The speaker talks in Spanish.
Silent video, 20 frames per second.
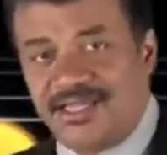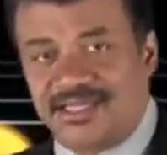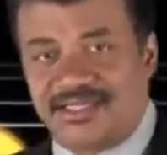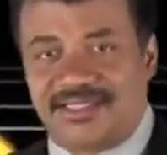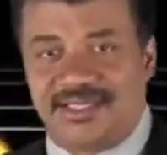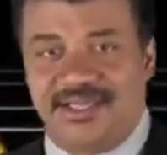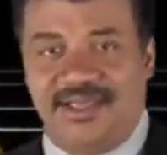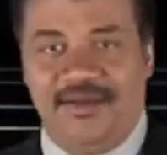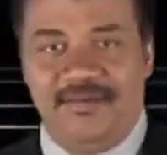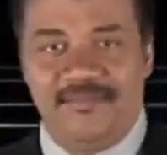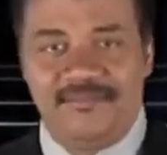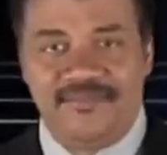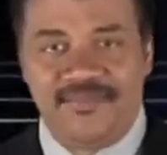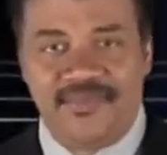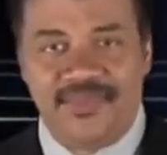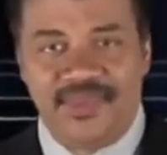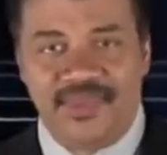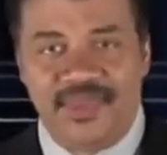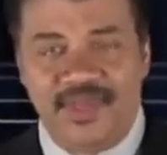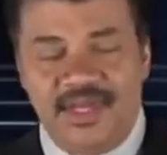Esta es
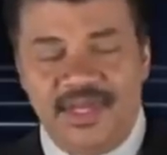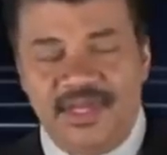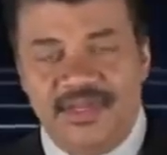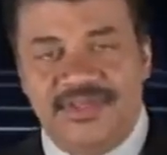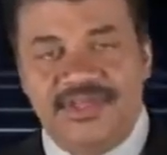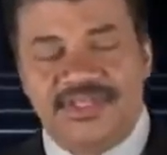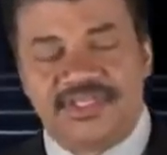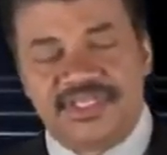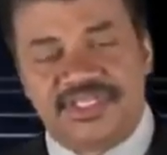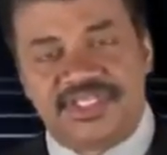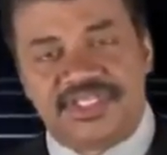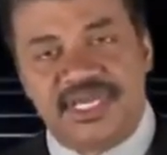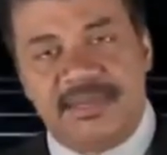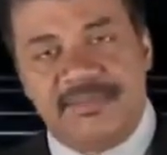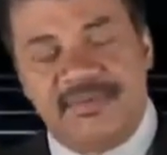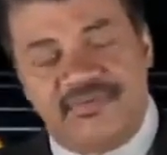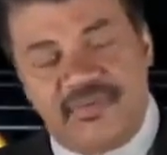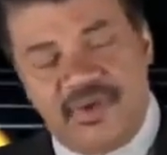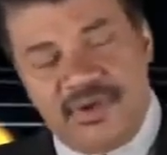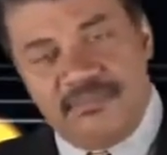otra de las
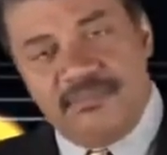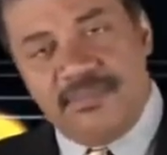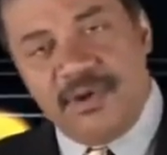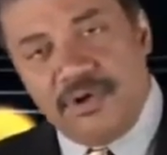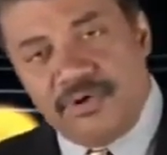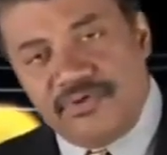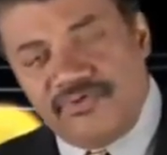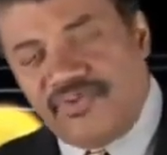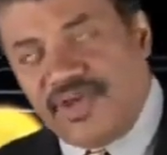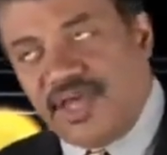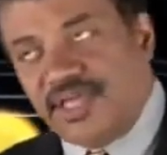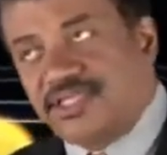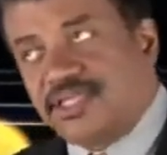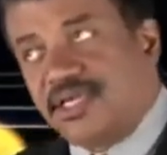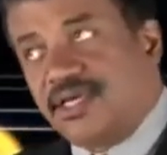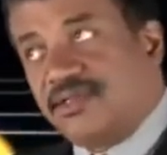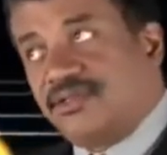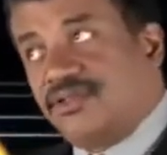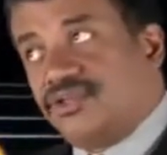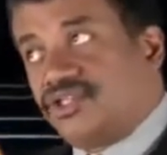motivaciones a la hora de
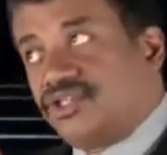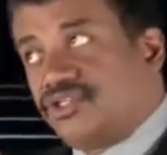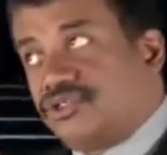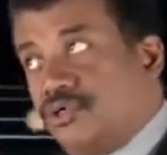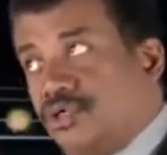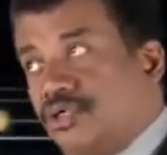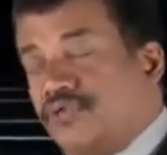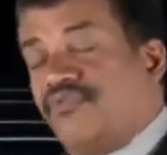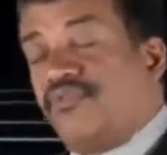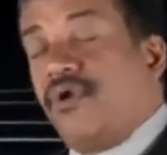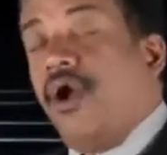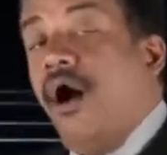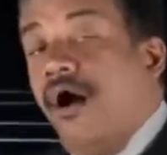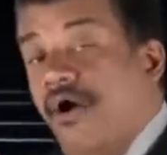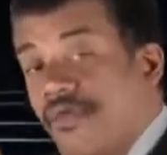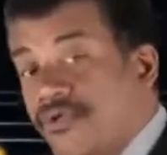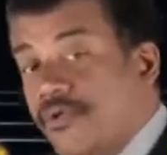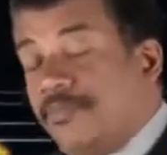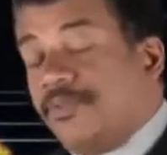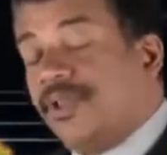buscar
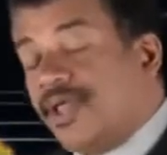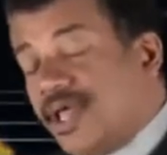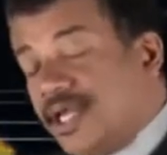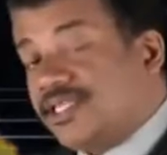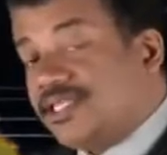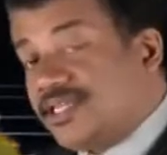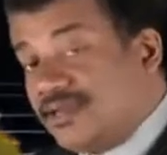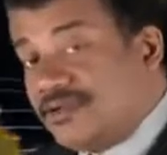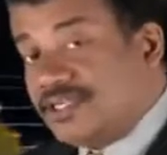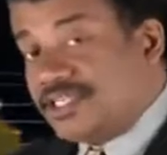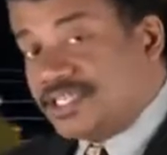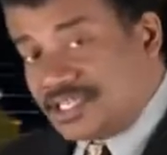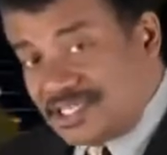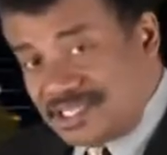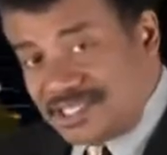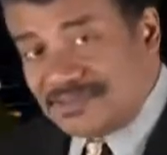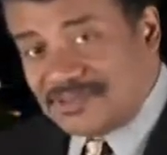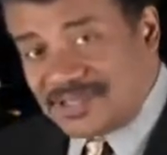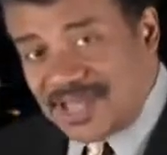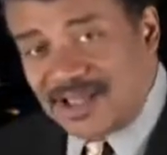otros sistemas
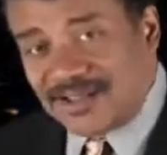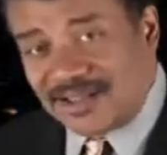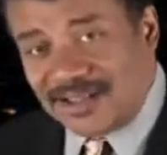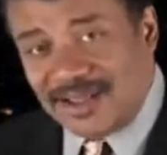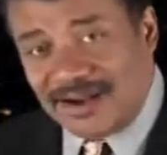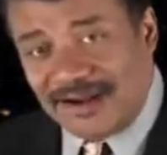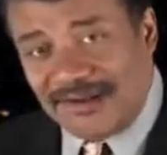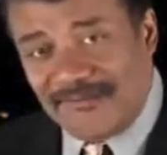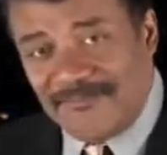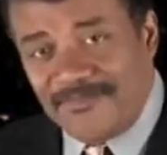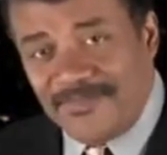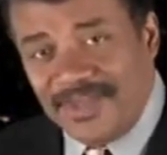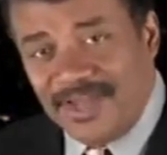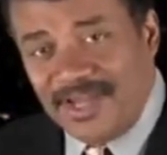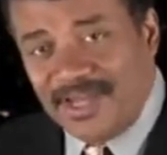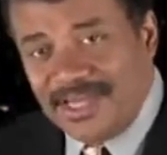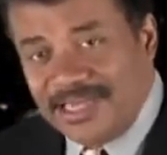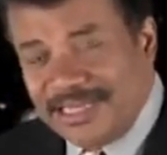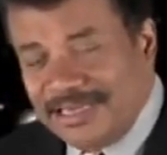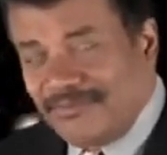planetarios en el espacio
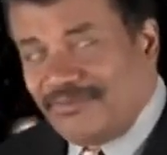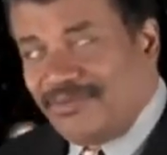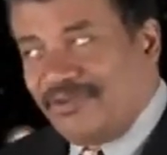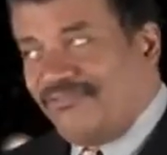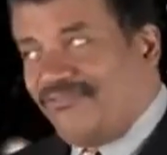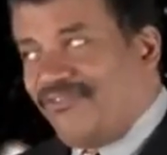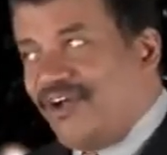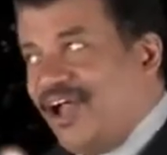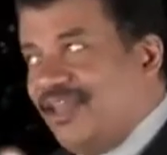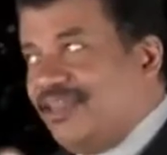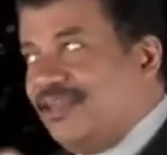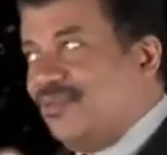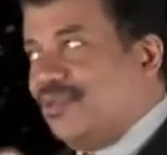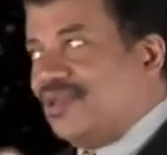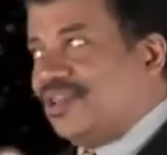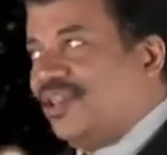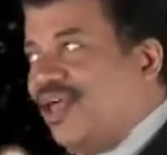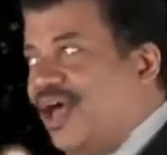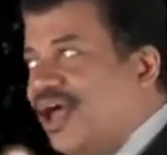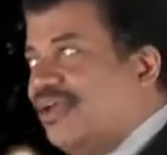exterior.
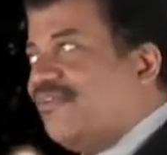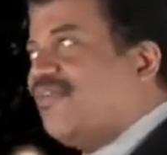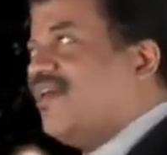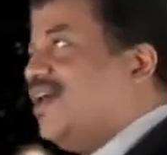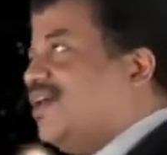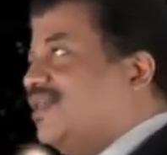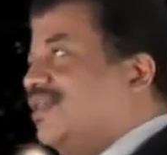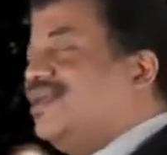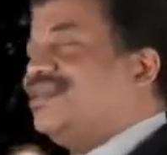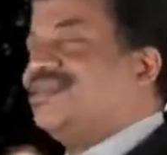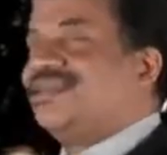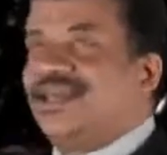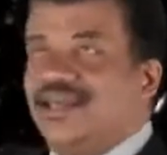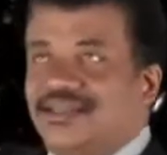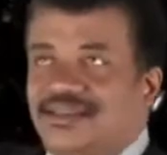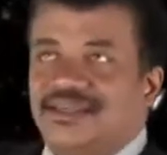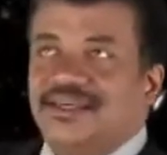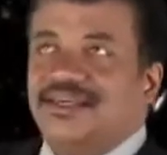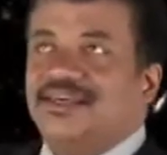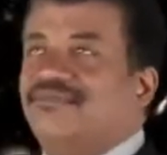Si en ellos
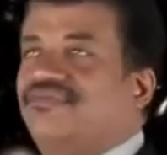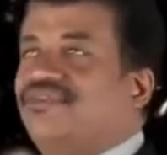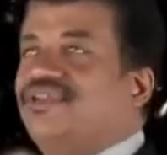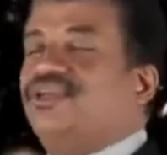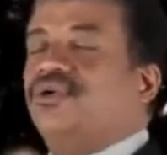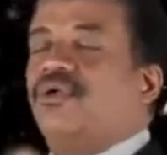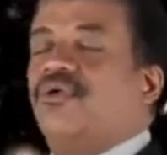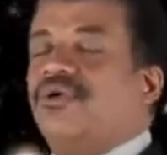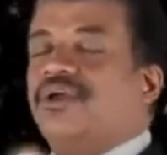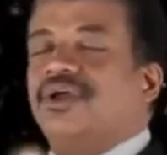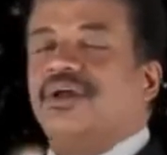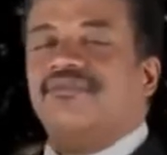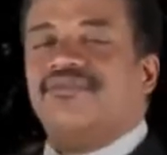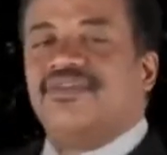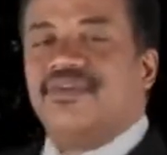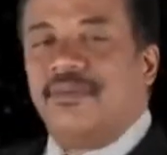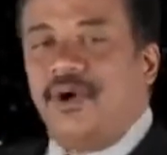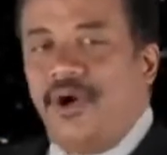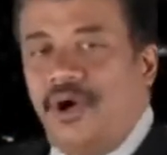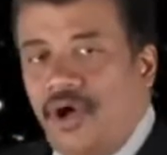encontramos vida,
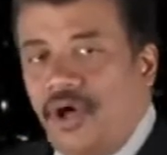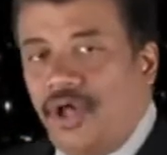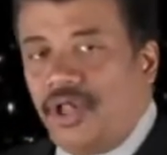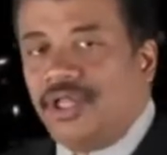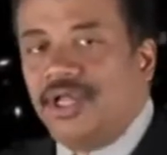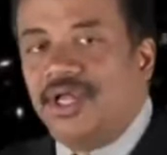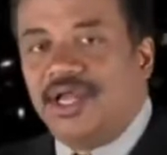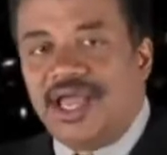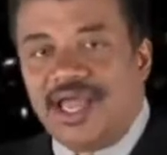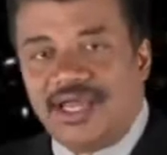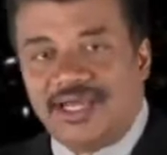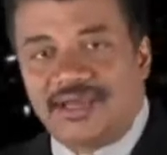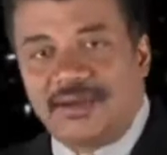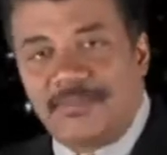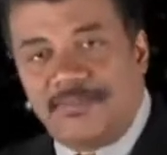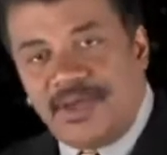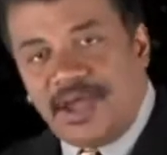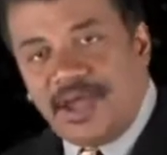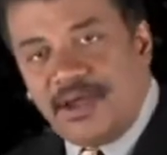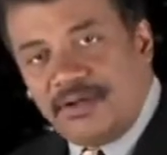haríamos un gran
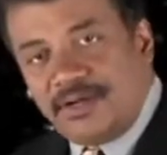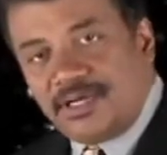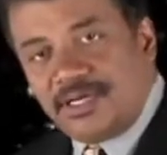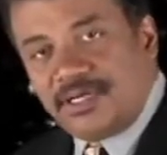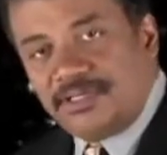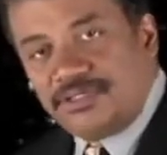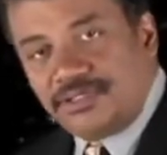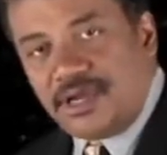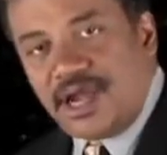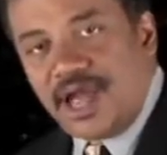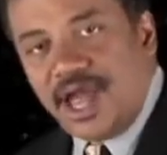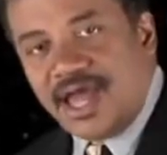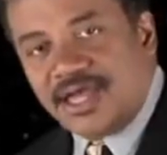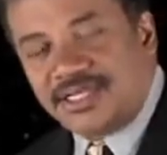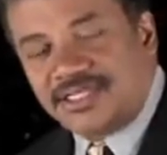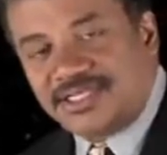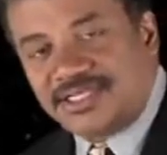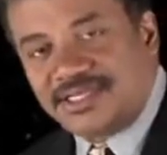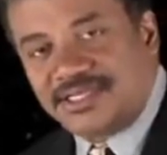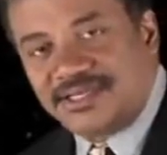inventario de todo y
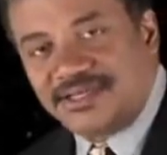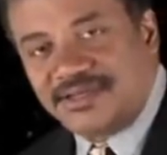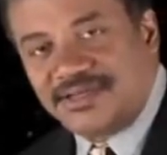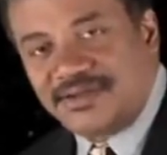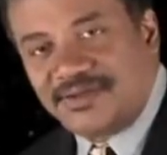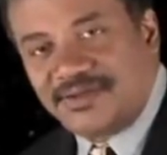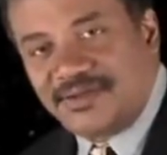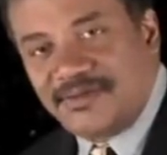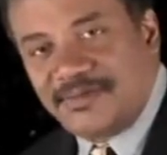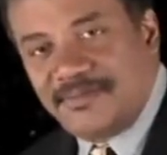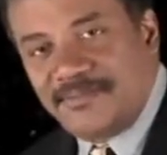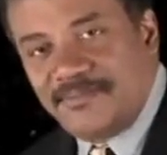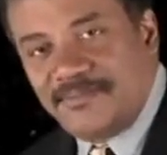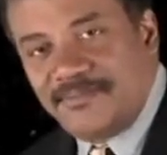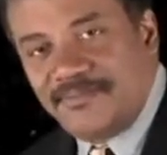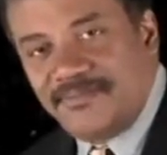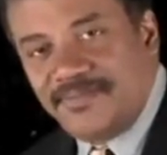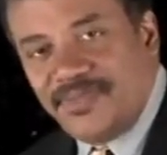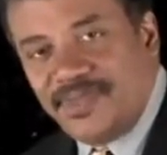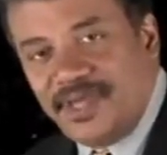después
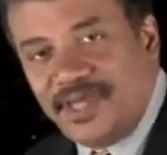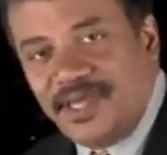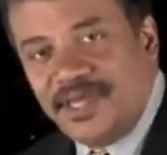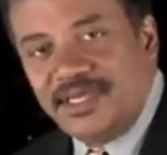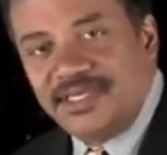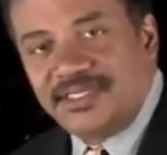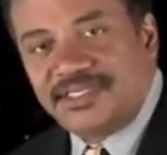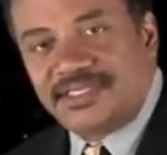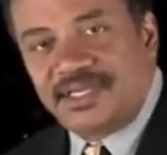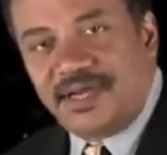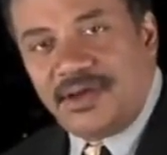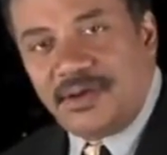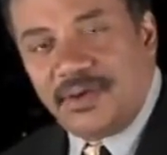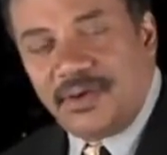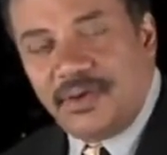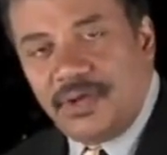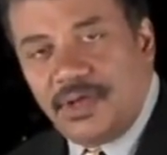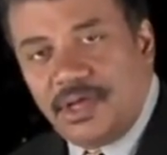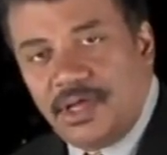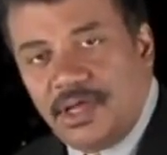compararíamos y
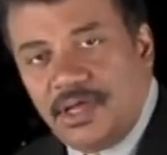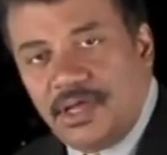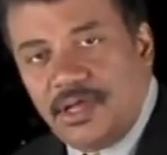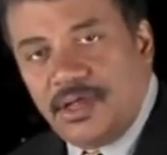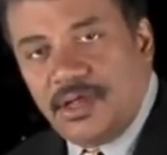contrastaríamos.